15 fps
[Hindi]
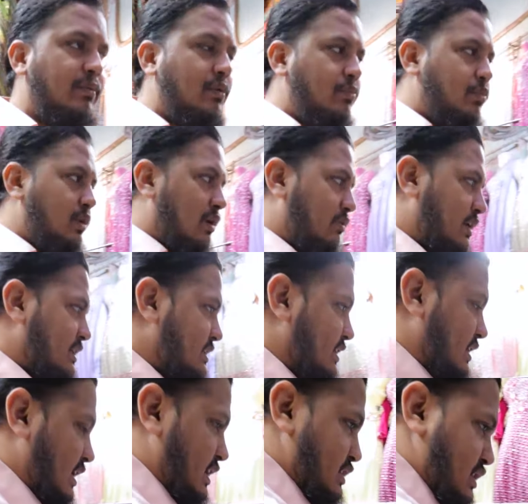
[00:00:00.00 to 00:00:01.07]
आपको पूरा
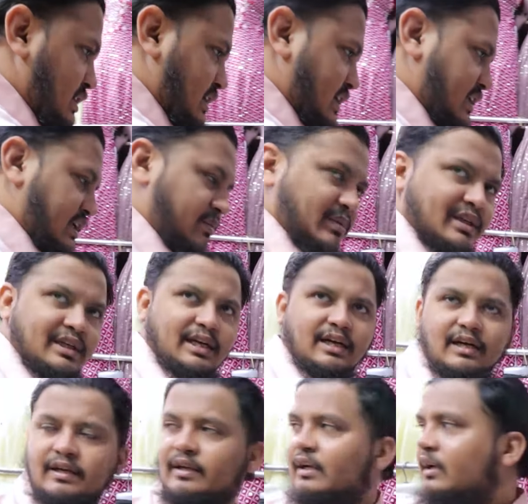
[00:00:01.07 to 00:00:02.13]
फैंसी कलेक्शन देखने मिल
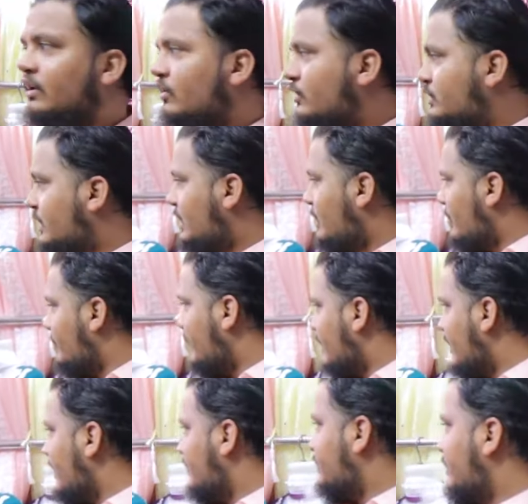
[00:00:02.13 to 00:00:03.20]
जाएगा तो चलिए हम अपना
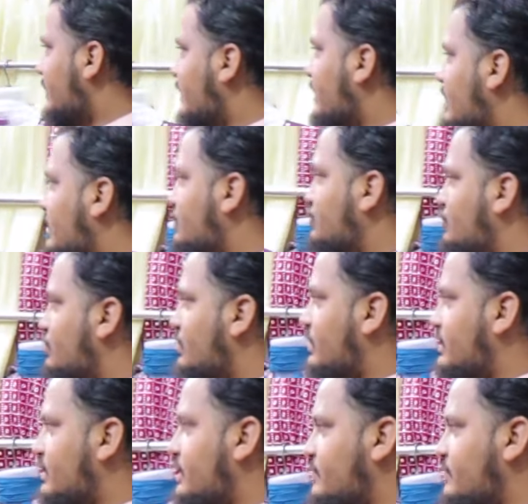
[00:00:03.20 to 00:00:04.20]
कलेक्शन दिखाना शुरू करते